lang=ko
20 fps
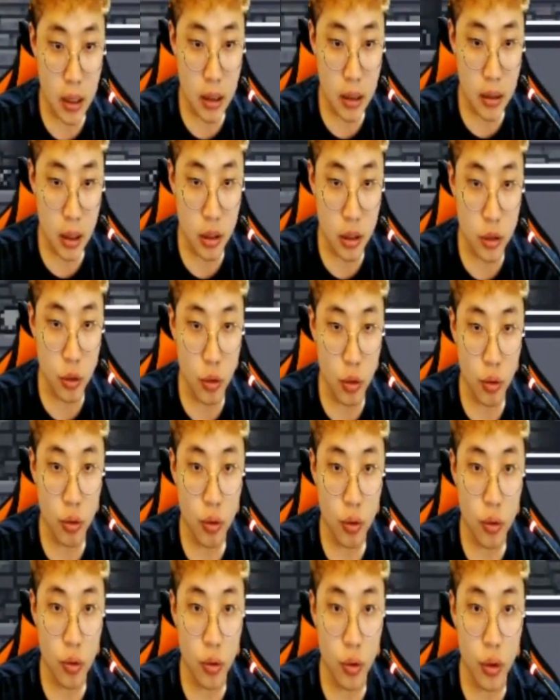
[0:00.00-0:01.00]
일단 이동?
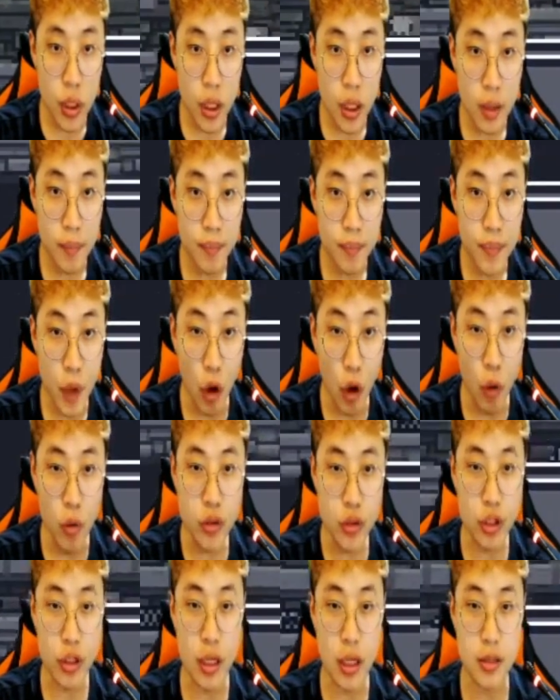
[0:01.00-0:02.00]
요렇게? 어
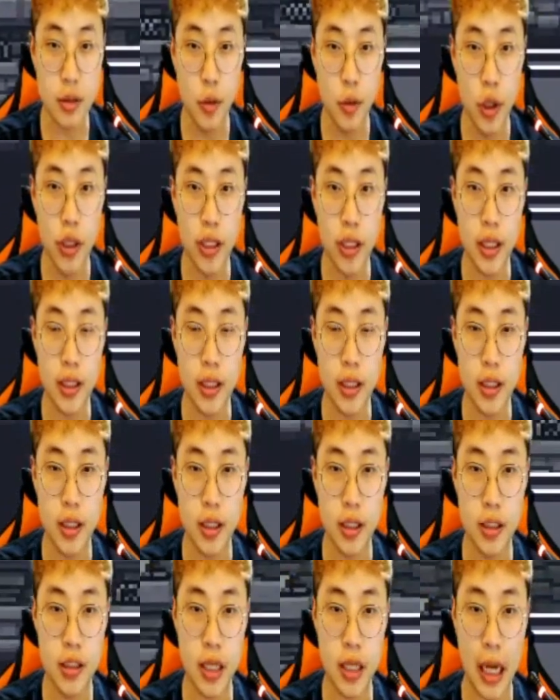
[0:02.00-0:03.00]
몬스터 나왔어 몬스터 나나나 나,
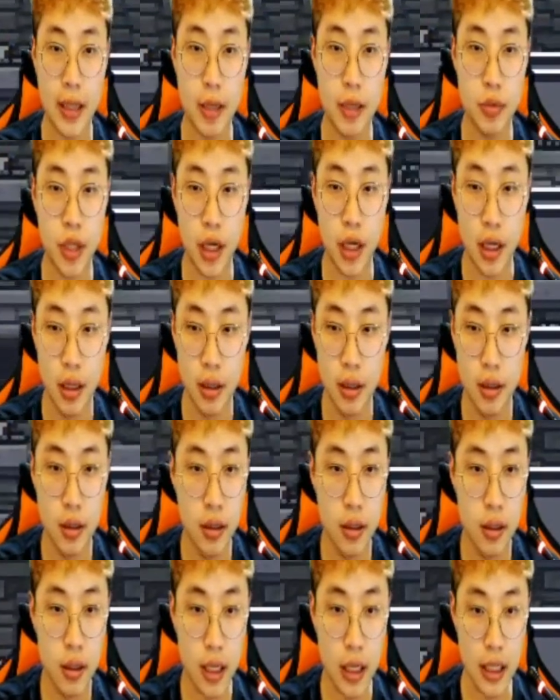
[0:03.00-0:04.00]
나, 나, 이제 가나보다
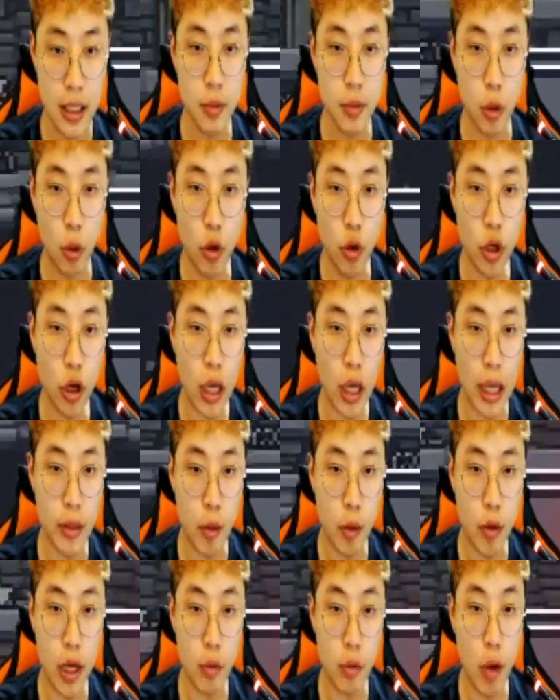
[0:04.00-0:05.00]
가나보다 공격이 안 돼.
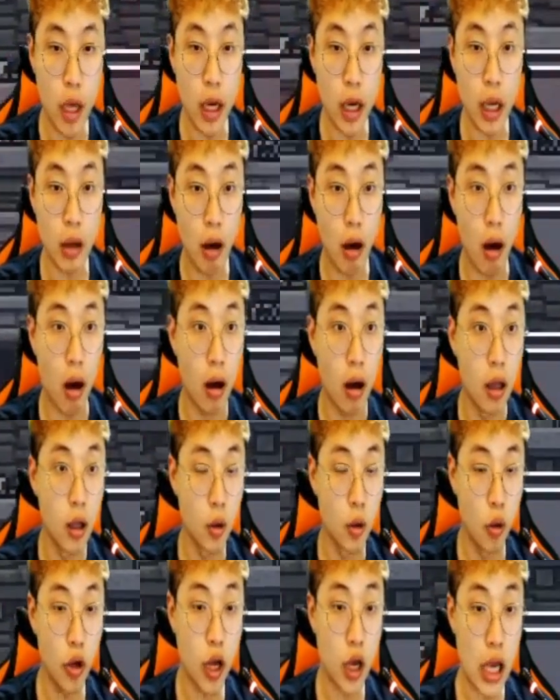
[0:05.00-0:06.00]
왜, 왜 이래, 이거?
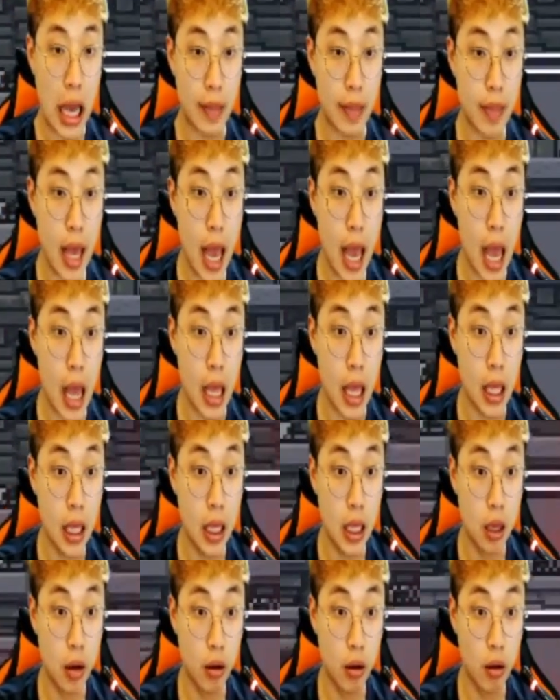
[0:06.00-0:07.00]
공격이 안 돼!
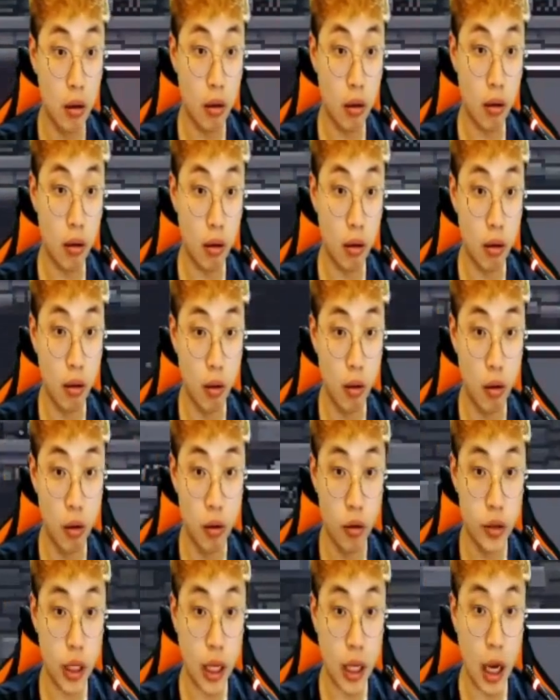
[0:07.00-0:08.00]
어? 어?
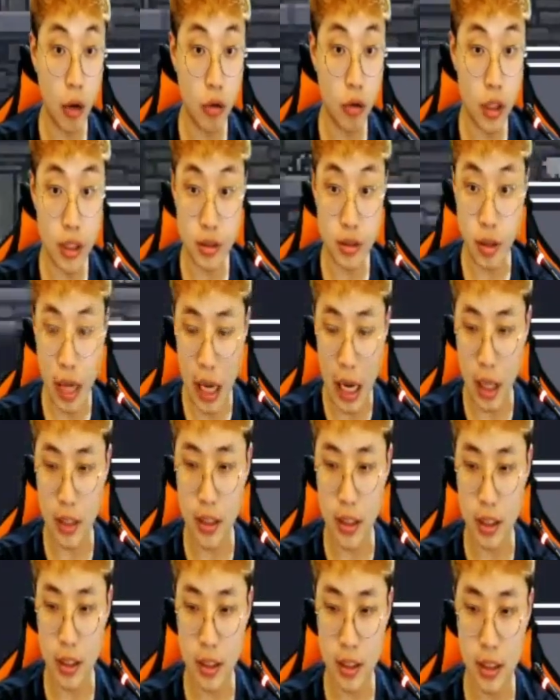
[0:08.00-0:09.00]
내 칼 어디 갔어? 아,
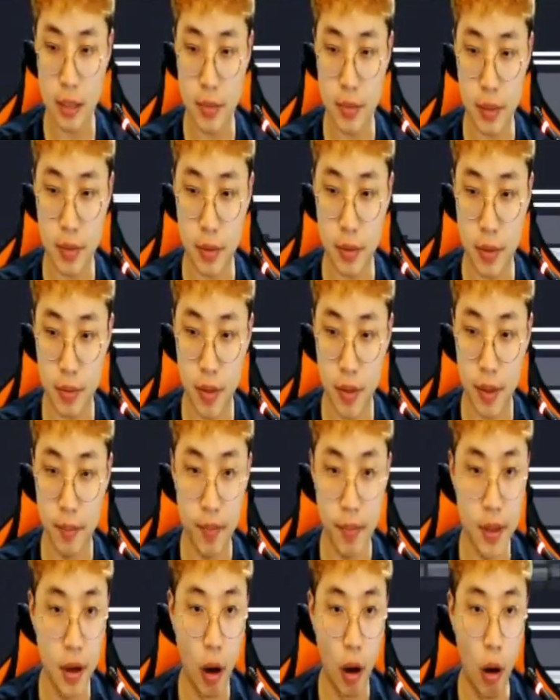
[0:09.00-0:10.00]
자, 자, 탭, 탭, 탭, 탭, 탭.
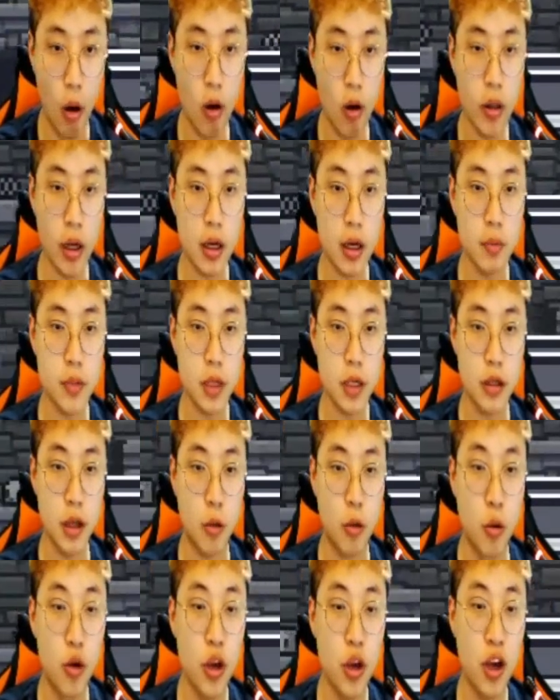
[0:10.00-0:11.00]
어, 나 깜짝이야. 나
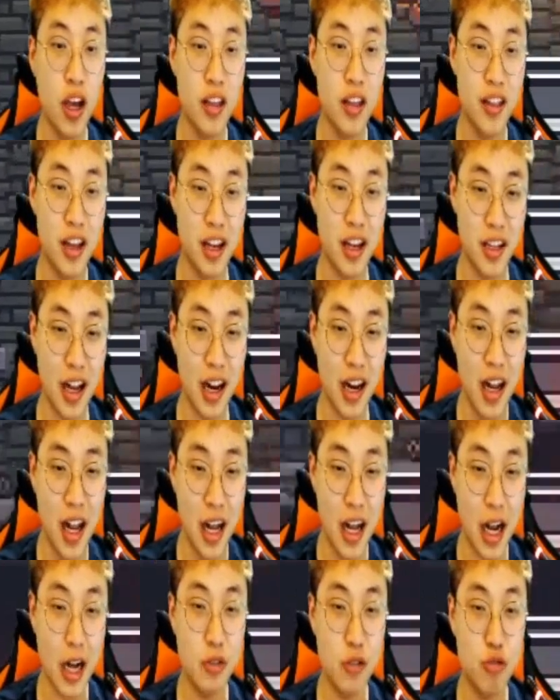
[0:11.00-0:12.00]
공격이 안 돼. 칼,
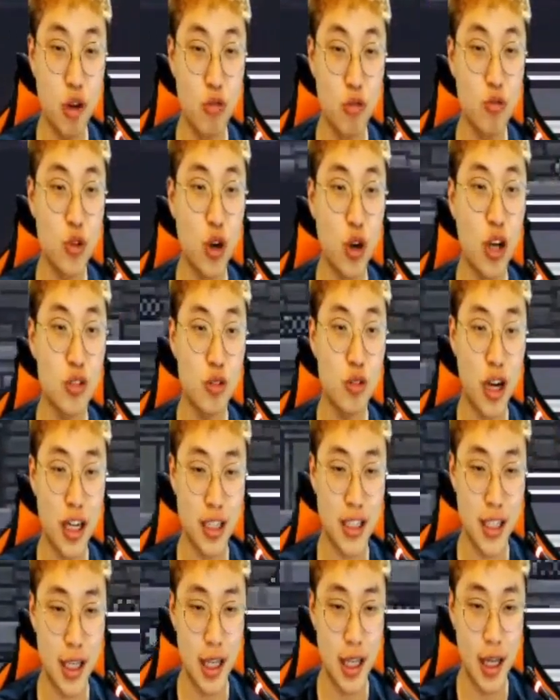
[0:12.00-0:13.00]
칼 누가 훔쳐간 줄
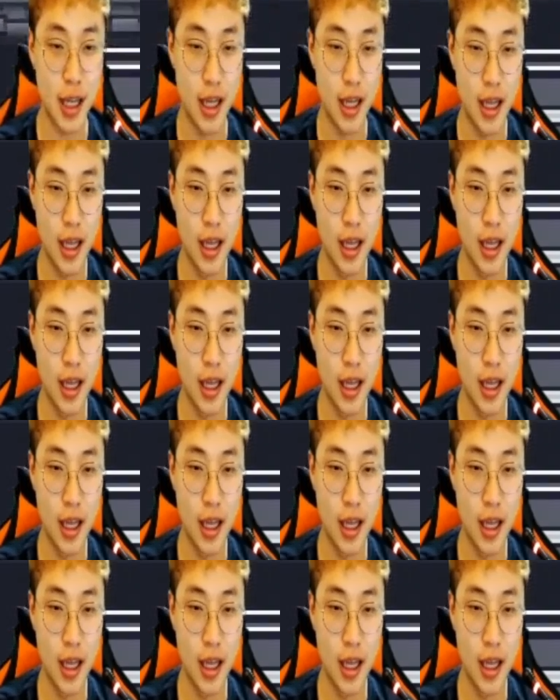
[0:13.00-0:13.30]
알았잖아.